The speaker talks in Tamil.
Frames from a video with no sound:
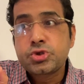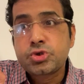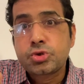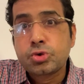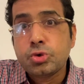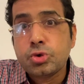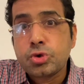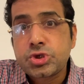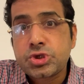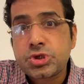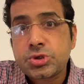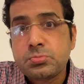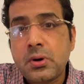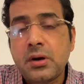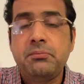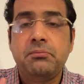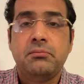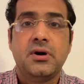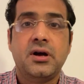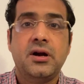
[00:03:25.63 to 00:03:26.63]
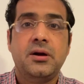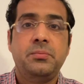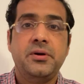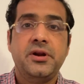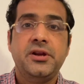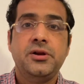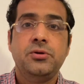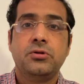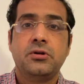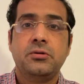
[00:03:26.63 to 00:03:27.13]
சூக்ஷ்மம்
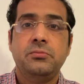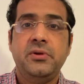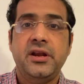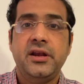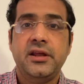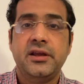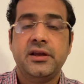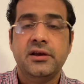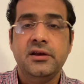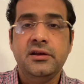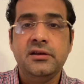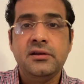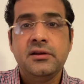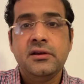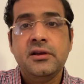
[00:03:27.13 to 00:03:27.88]
அப்படின்னு ஒரு மீனிங்கு